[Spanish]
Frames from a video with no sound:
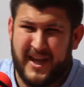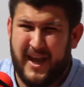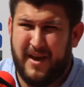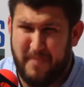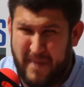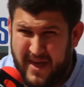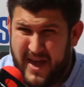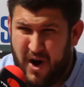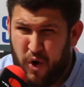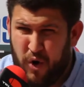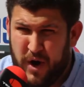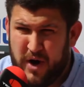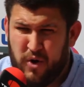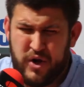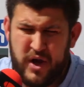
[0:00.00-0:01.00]
Hace
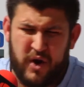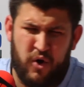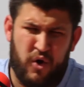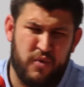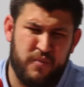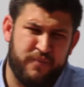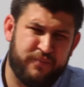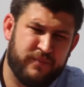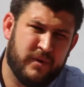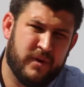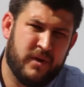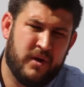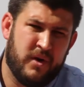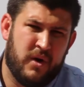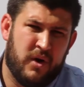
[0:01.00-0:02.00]
media hora nos llegó
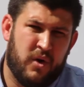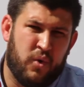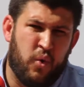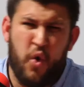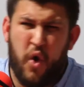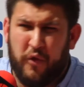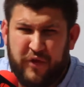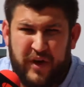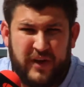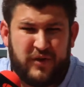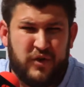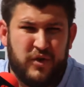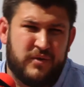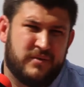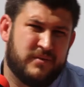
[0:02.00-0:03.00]
un
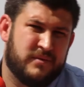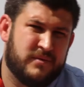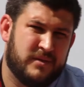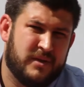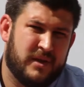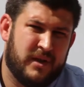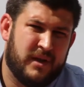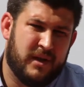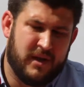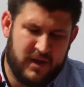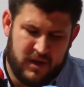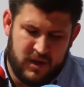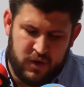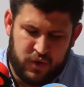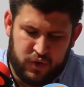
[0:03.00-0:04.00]
oficio
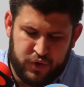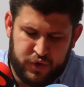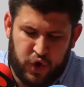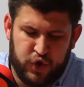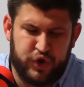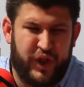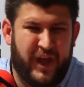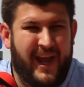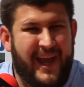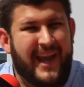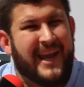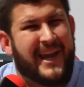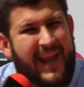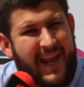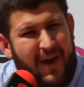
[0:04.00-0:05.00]

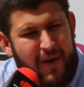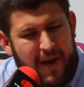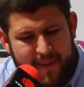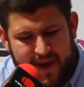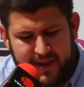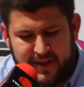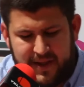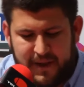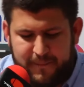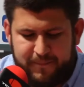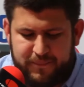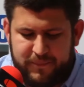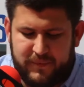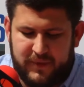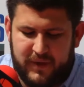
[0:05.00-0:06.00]
donde
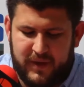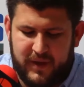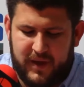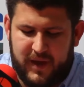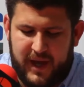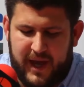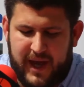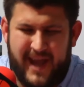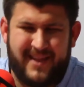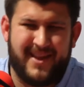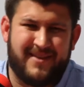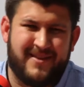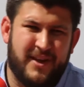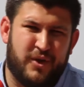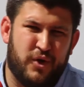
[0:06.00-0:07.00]
increíblemente
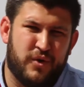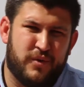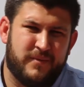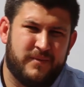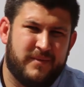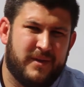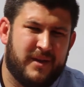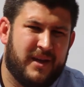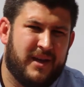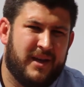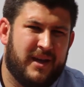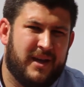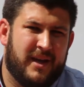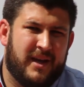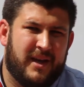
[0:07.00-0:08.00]
este sitio
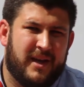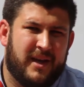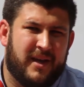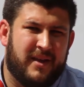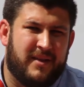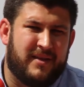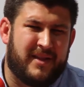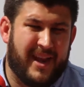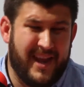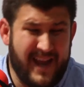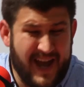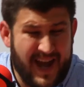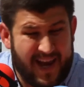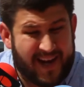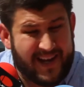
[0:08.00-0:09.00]

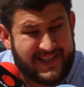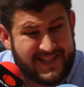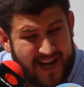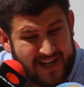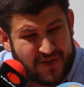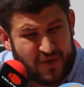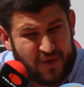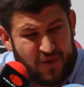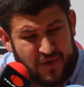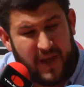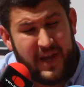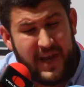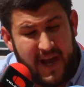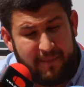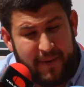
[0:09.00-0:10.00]
tenía el
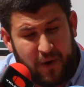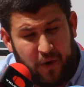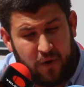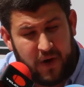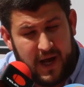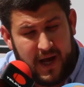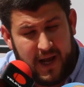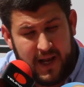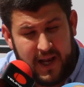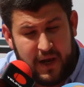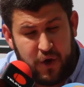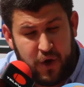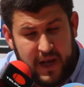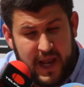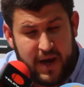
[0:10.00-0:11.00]
rechazo, tenía, perdón, la,
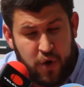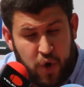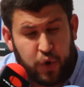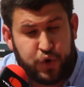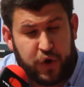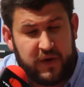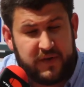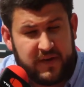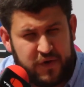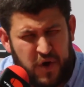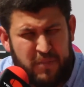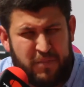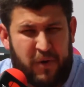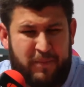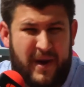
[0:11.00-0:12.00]
la no
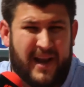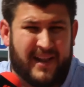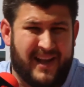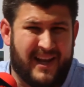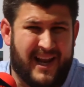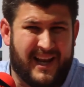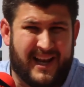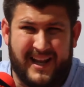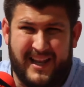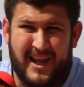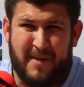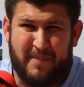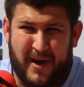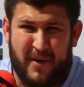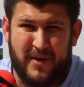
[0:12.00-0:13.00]
autorización por parte de la
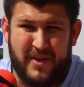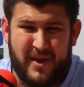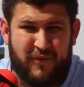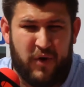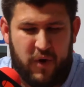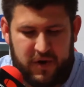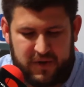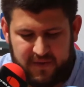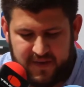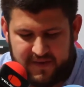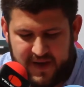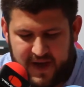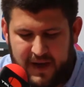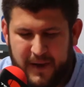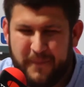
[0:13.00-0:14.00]
alcaldía para vender fuegos
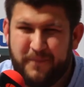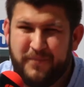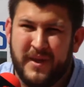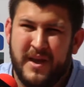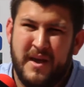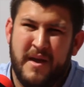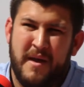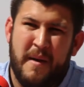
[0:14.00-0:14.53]
artificiales,